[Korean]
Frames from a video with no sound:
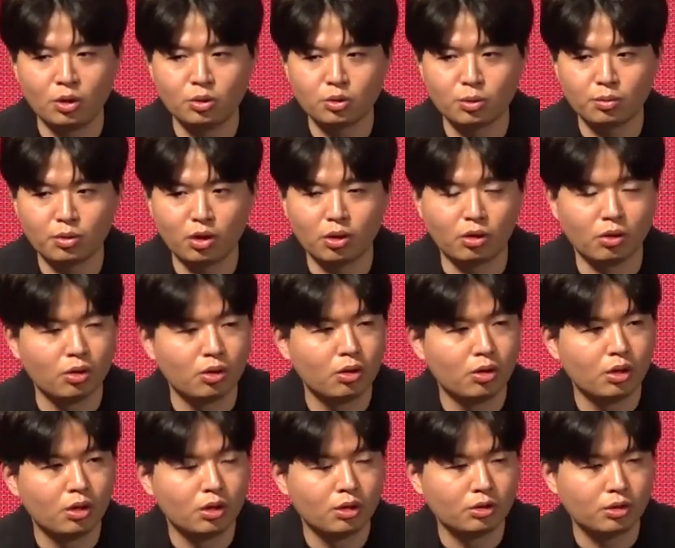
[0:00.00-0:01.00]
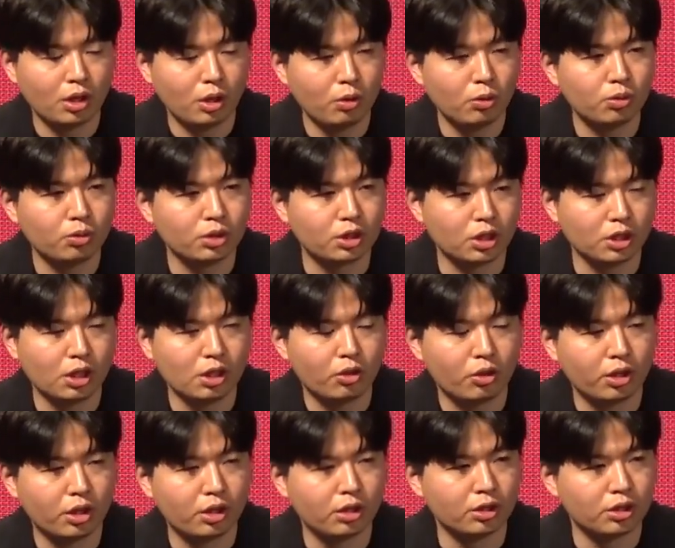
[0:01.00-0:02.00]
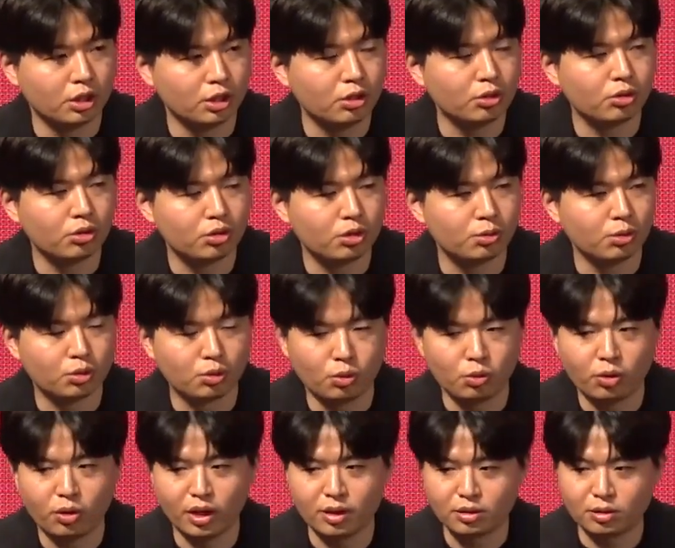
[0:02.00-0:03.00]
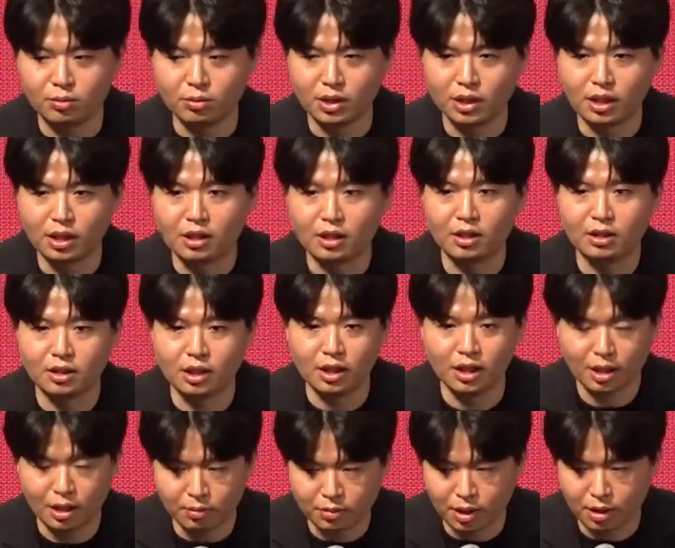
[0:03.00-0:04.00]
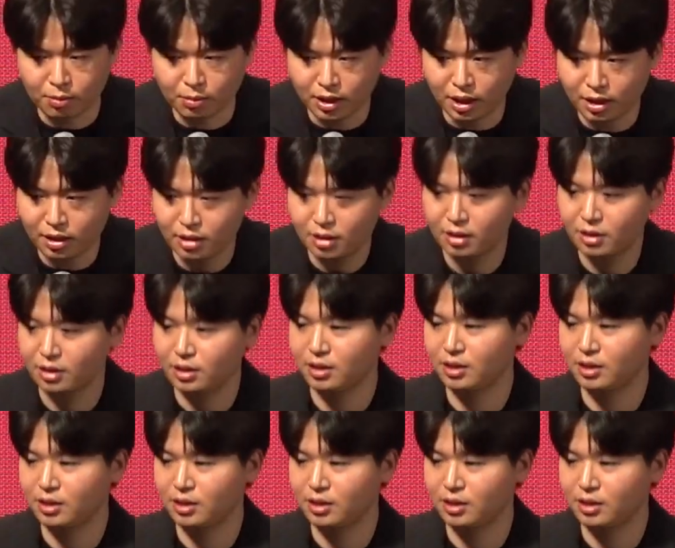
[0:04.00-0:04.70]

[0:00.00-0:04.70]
좀 더 새로운 즐길거리를 즐길 수 있으면 좋을 것 같습니다. 네, 감사합니다.